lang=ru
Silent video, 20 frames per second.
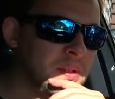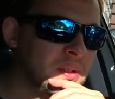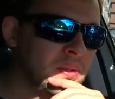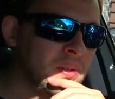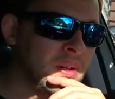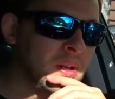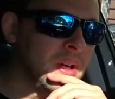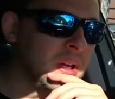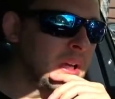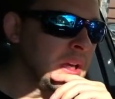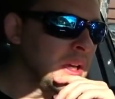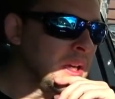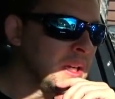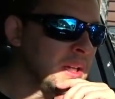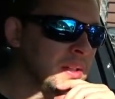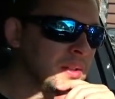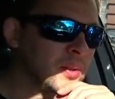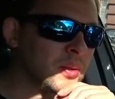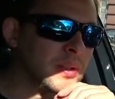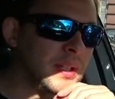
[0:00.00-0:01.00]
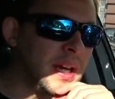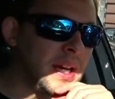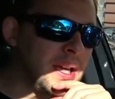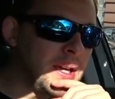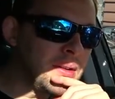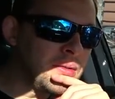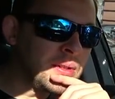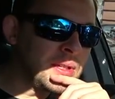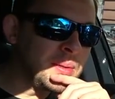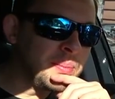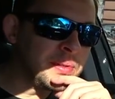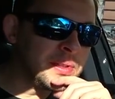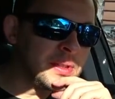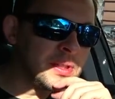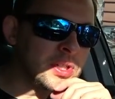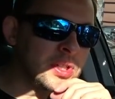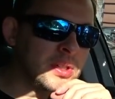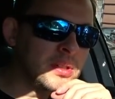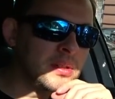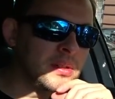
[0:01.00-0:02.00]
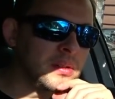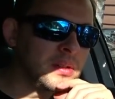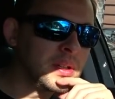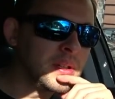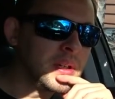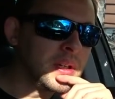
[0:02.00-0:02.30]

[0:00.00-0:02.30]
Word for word: но туда я его не положил.